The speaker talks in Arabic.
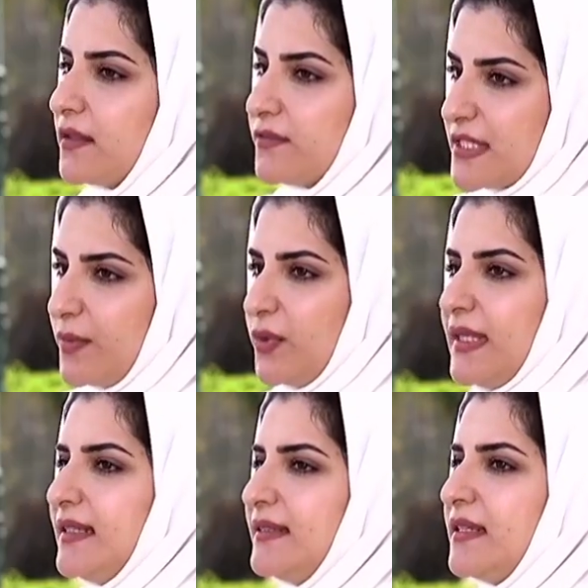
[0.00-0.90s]
في أسبوع
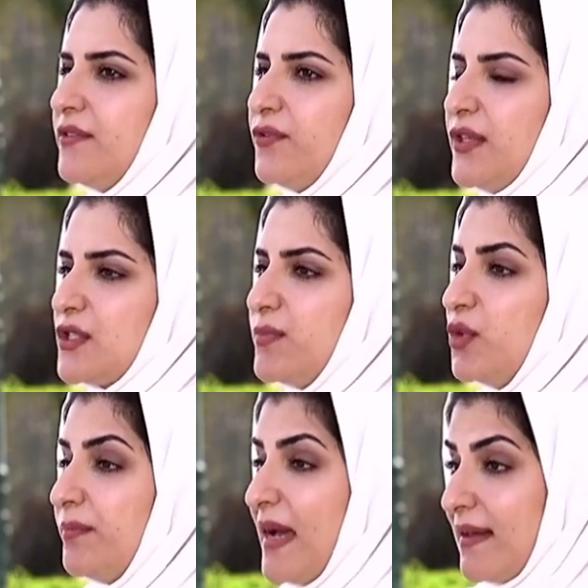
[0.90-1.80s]
لندن في
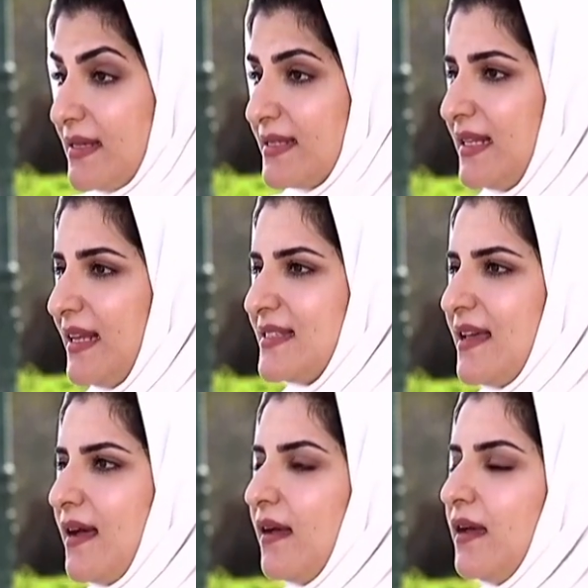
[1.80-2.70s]
أسبوع باريس
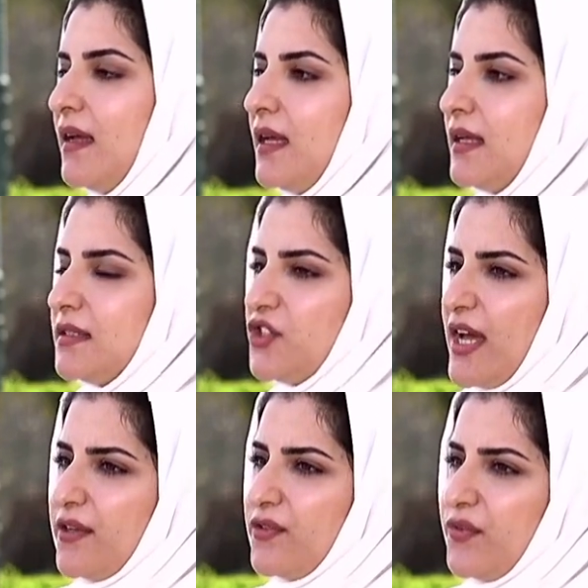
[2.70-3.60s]
للأزياء
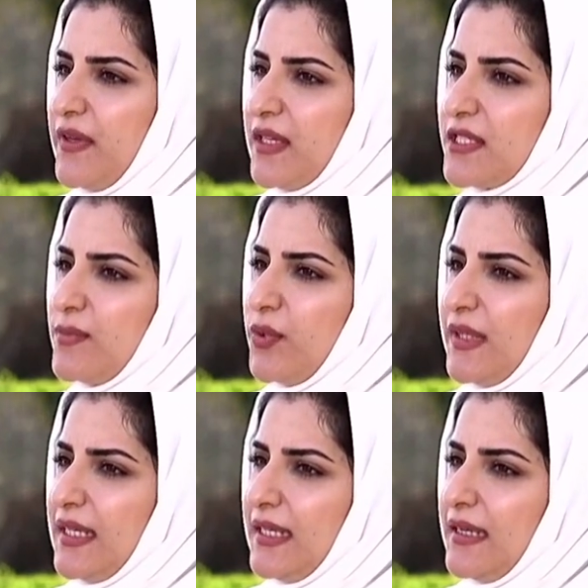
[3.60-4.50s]
شاركت في
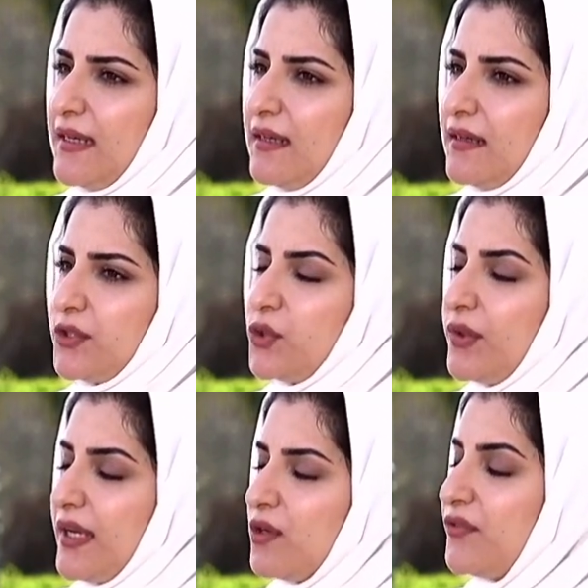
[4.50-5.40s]
اسبوع
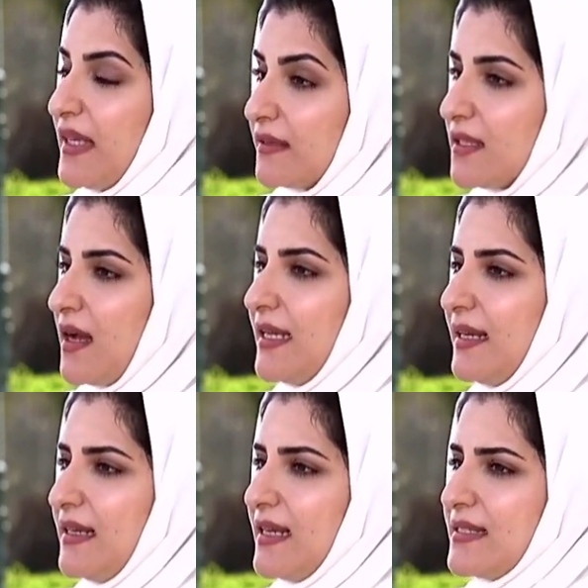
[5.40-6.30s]
تورينو في ايطاليا
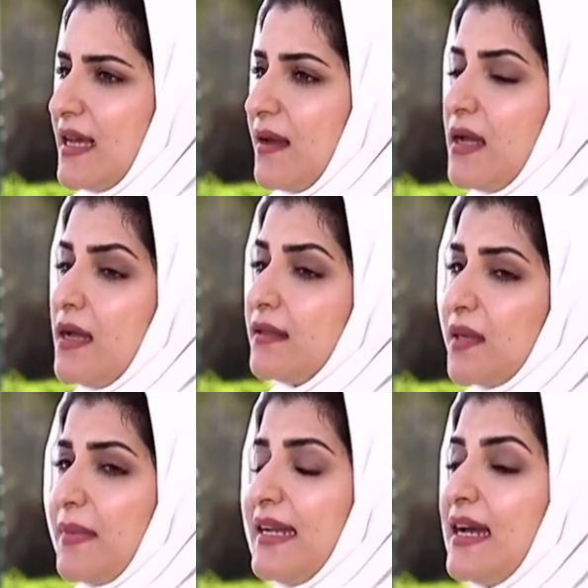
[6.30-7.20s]
للازياء
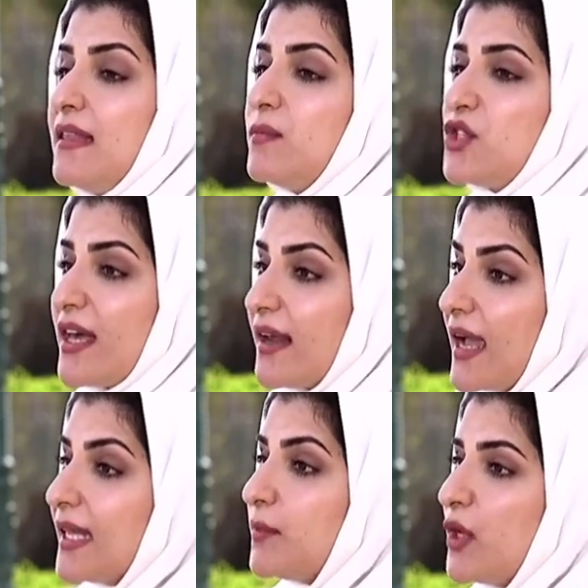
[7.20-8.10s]
طبعا هذه
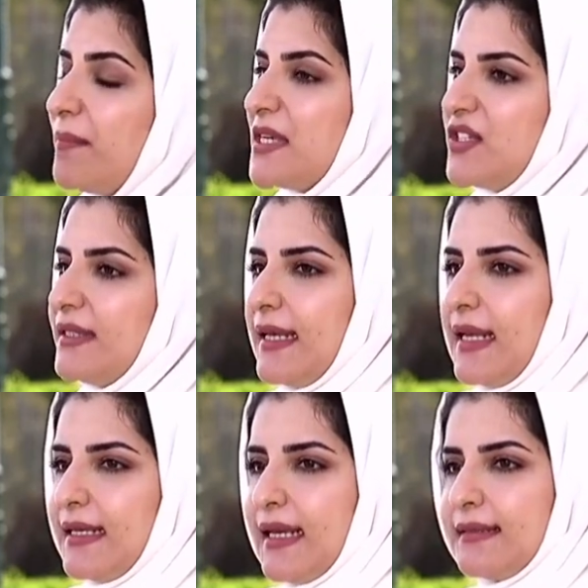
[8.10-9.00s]
المشاركات مهمه جدا
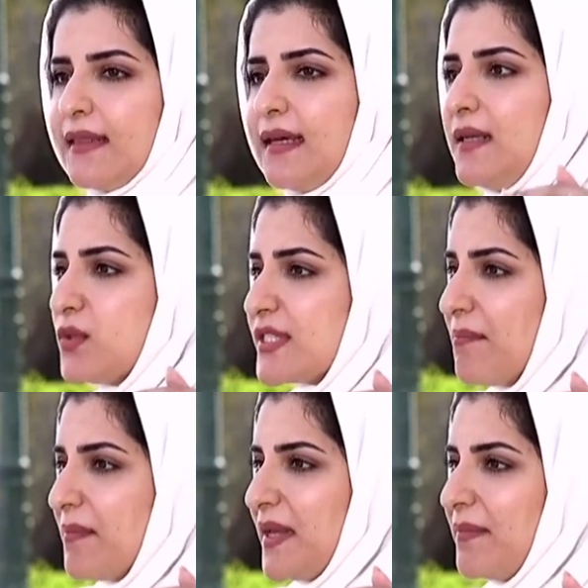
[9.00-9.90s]
لانها تضع
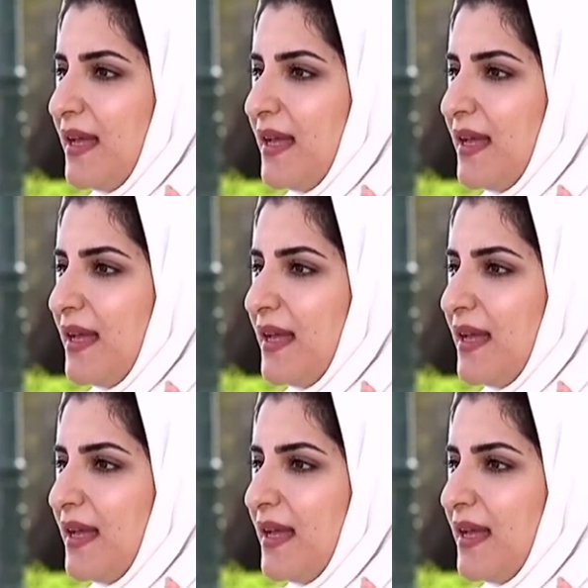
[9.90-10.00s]
المصمم